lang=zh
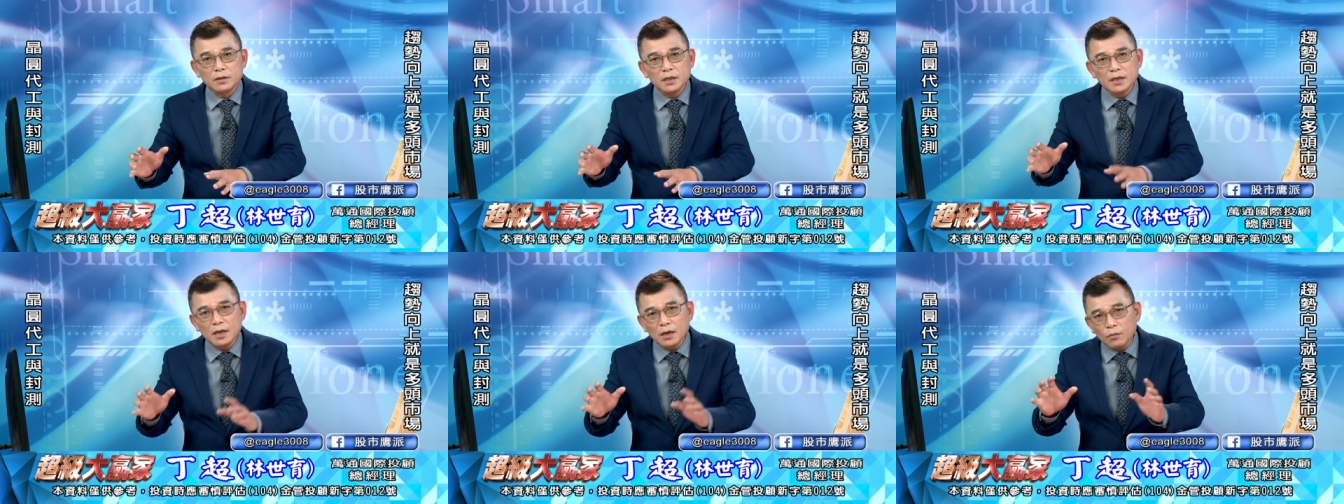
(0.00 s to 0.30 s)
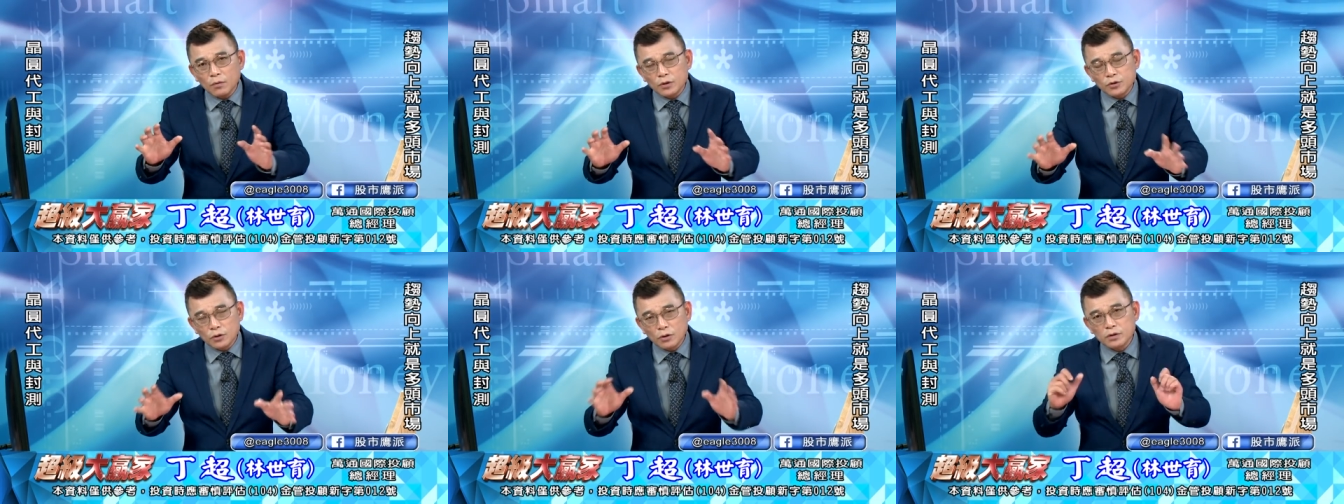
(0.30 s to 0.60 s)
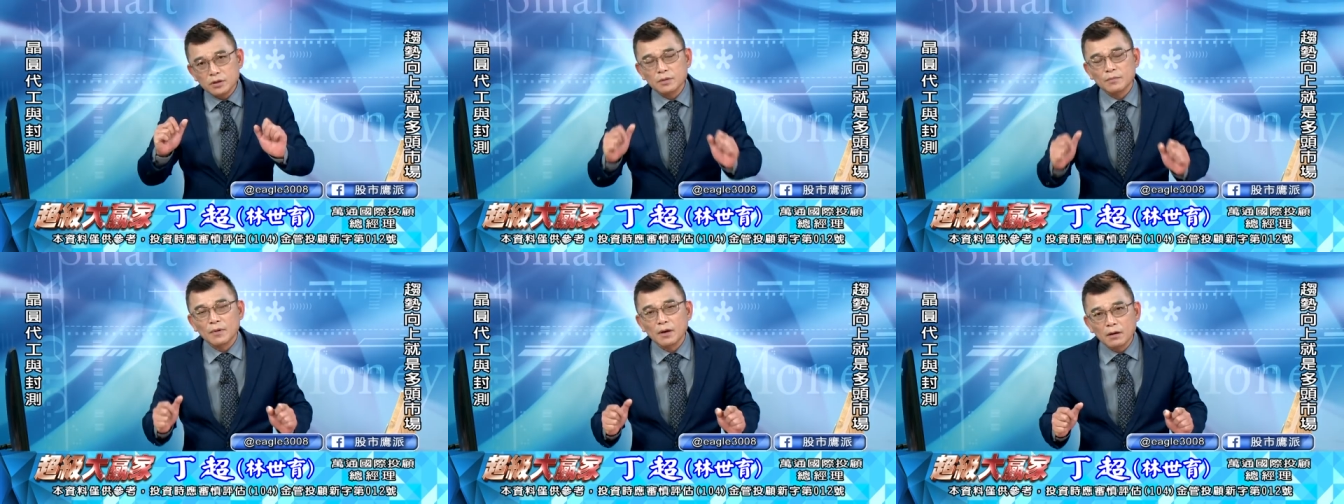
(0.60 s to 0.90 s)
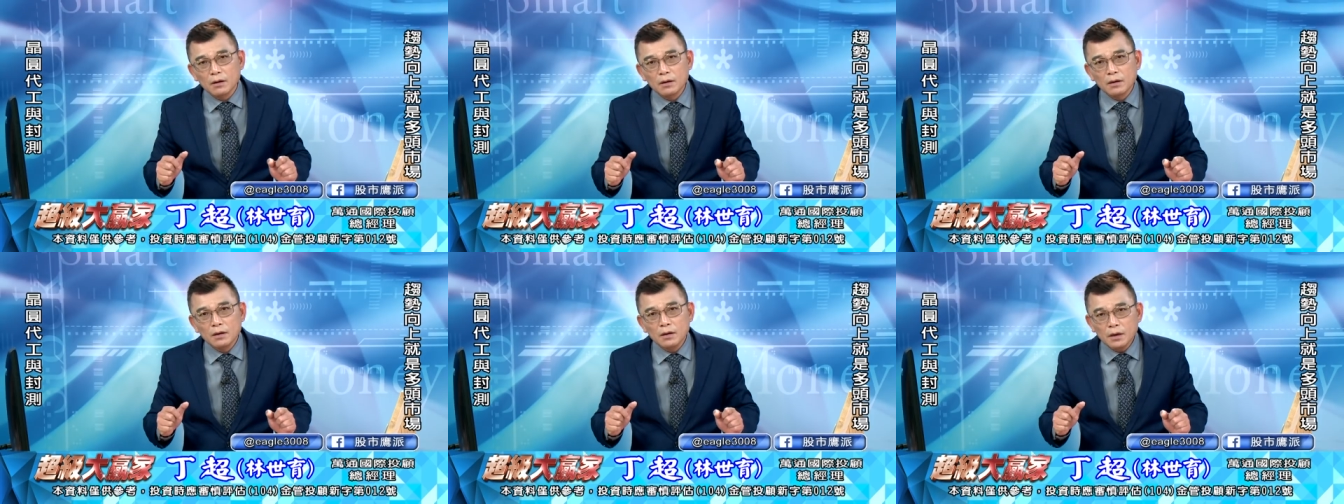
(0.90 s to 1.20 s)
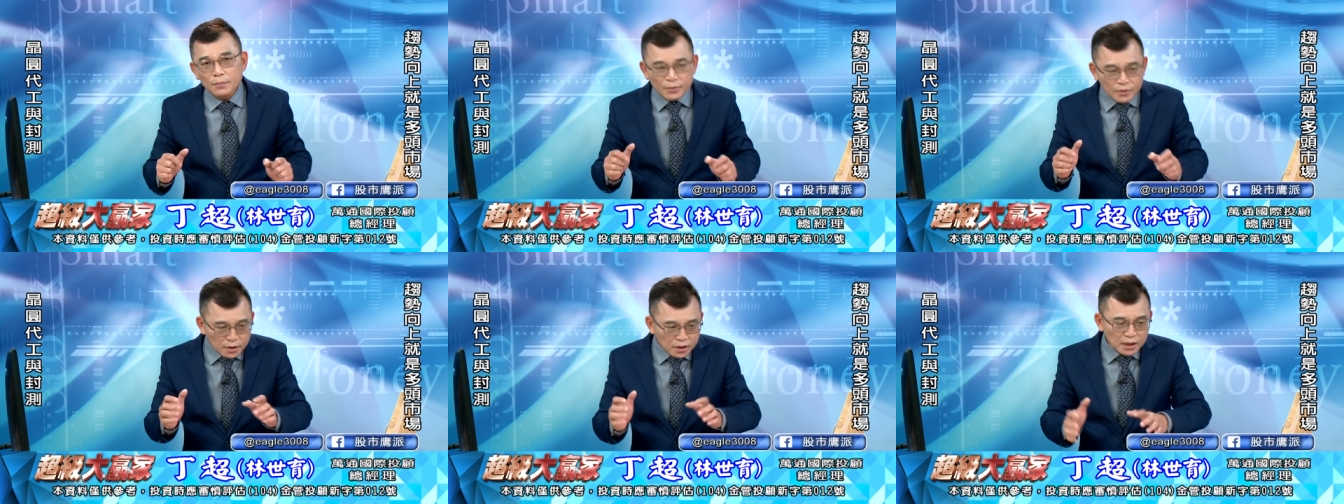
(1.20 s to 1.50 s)
今天我做什么，
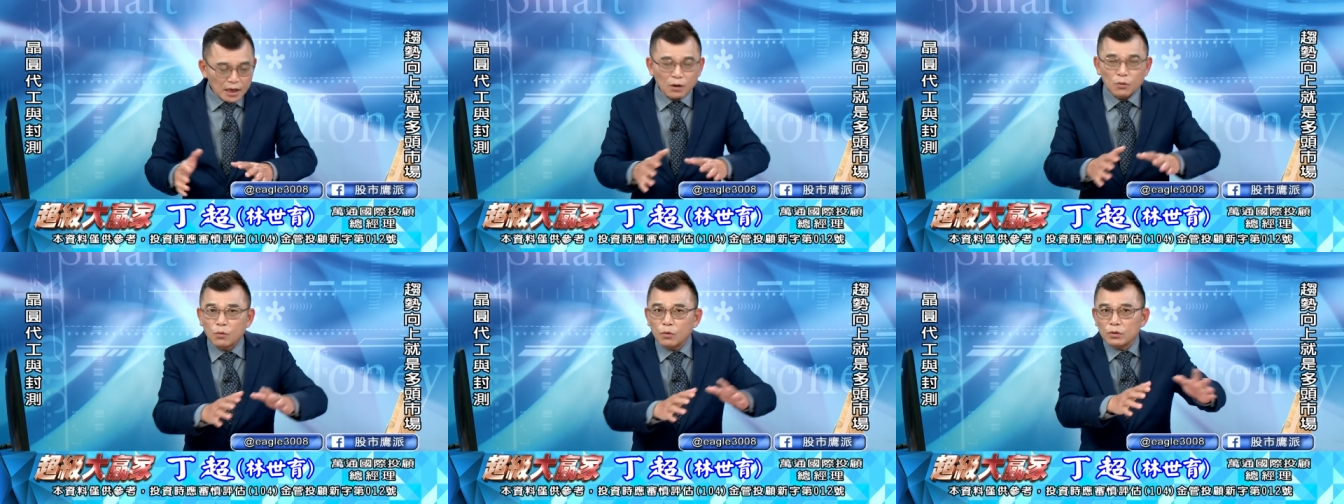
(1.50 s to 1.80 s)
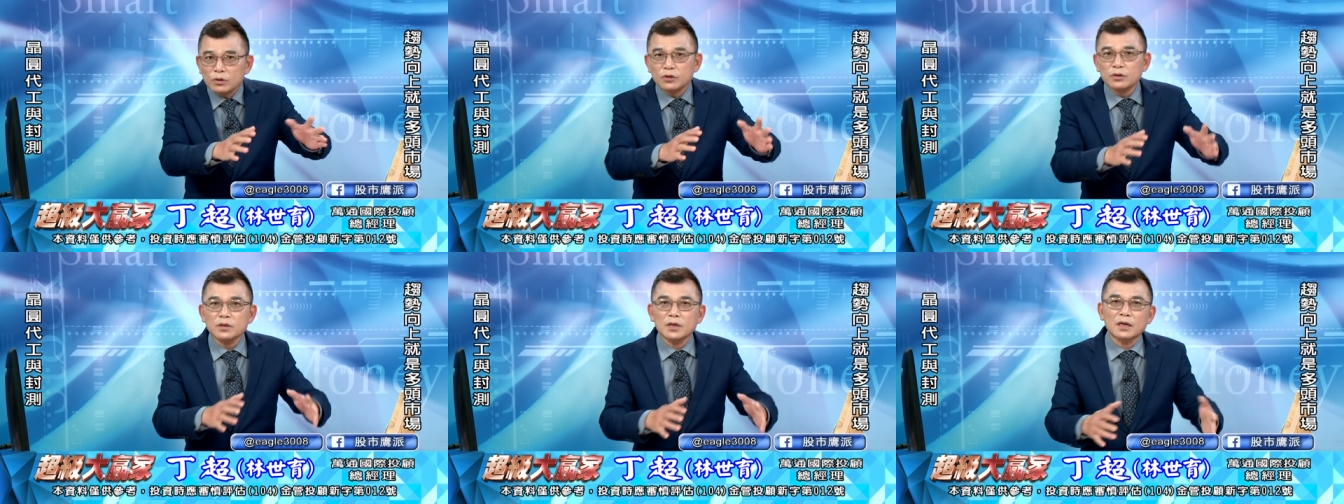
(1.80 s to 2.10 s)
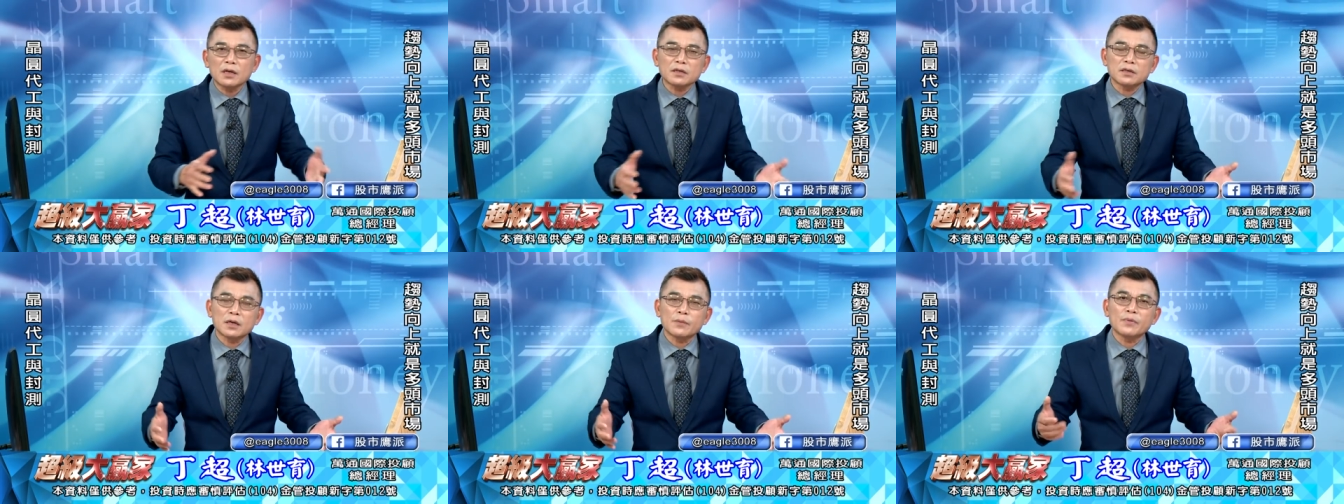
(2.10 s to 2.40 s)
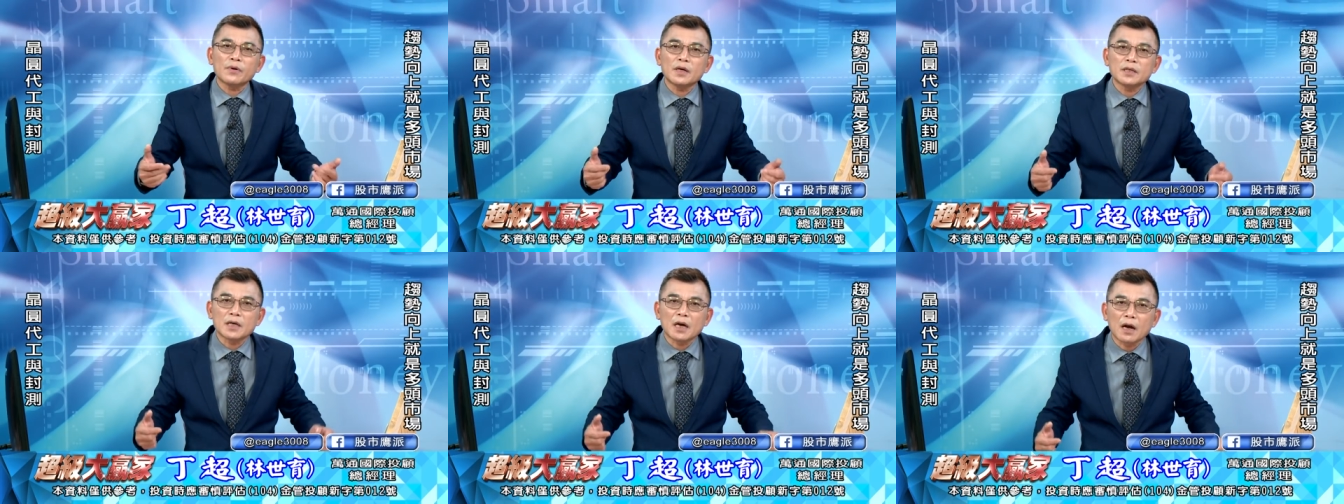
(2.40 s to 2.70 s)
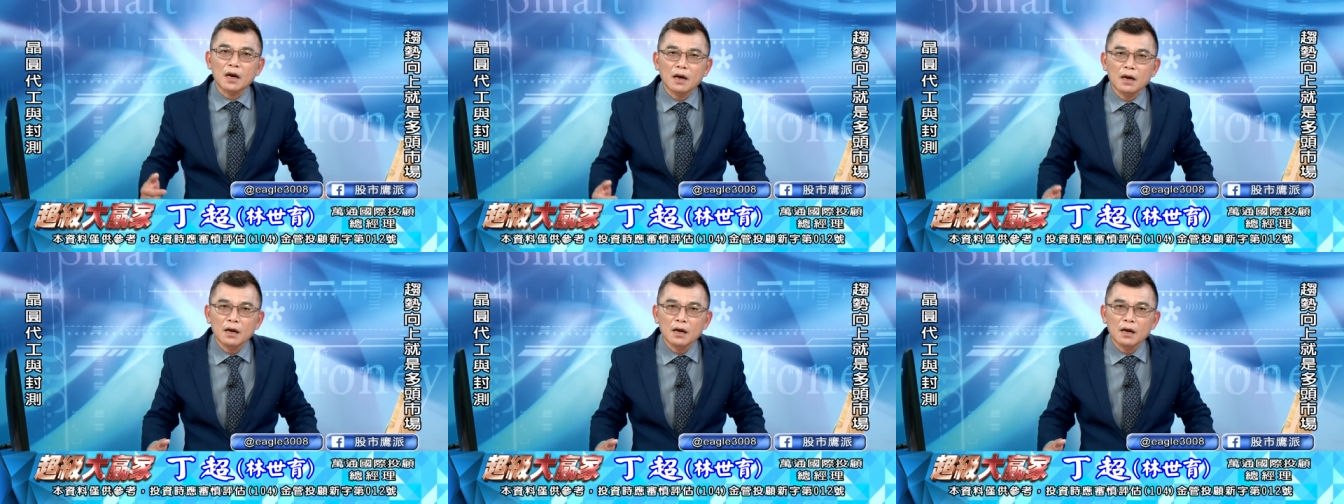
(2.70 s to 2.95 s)
而不是讲过去啊。那谁不会讲？